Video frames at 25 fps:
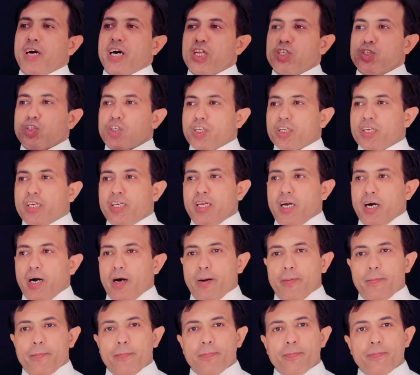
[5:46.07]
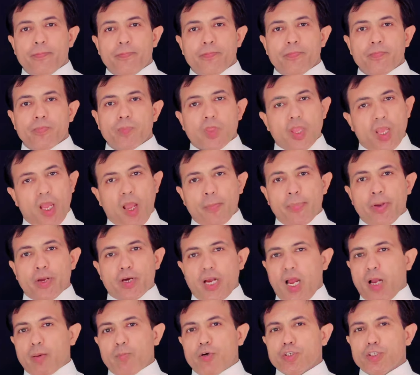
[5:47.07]
टार्चर किया अब ये
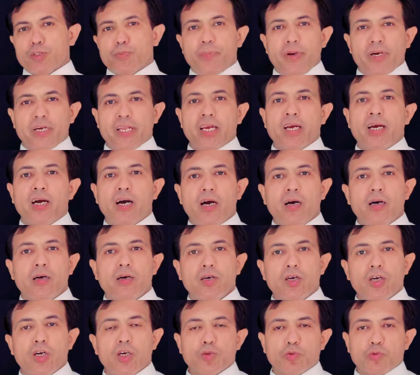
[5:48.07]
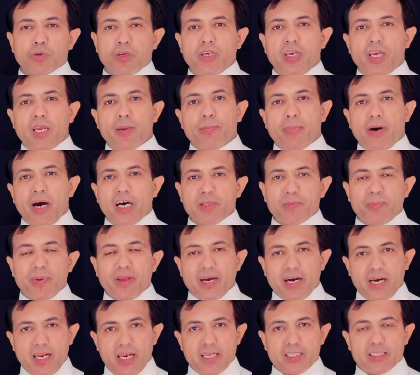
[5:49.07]
खामोश बैठेगा तो ये बात भी
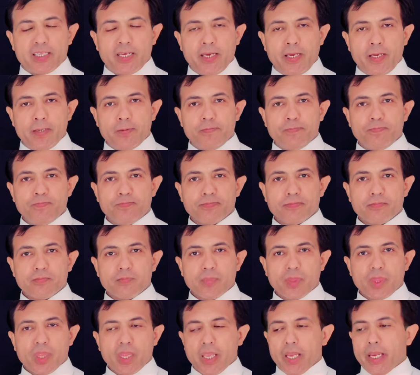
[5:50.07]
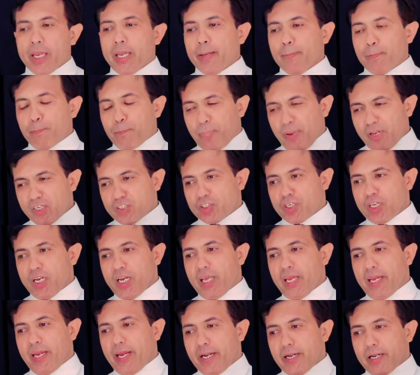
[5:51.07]
गलत है
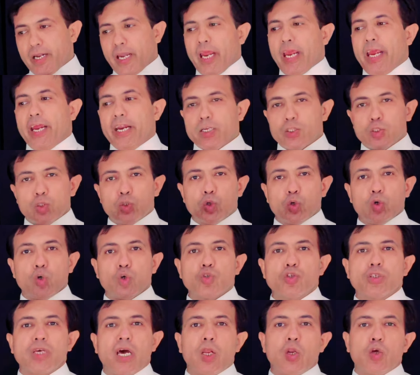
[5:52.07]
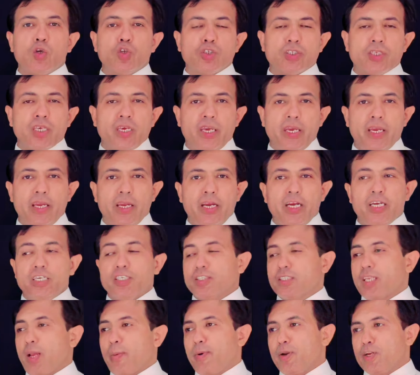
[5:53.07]
पिछले डेढ़ दो सालों से
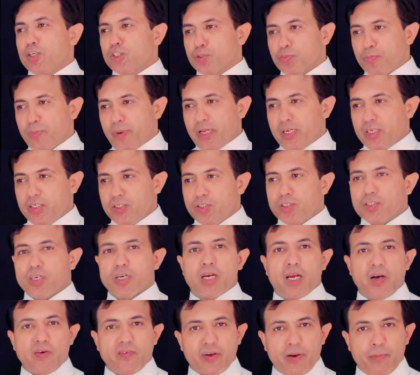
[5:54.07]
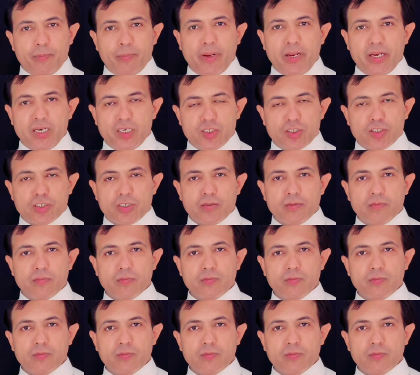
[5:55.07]
इस्टेब्लिशमेंट गवर्नमेंट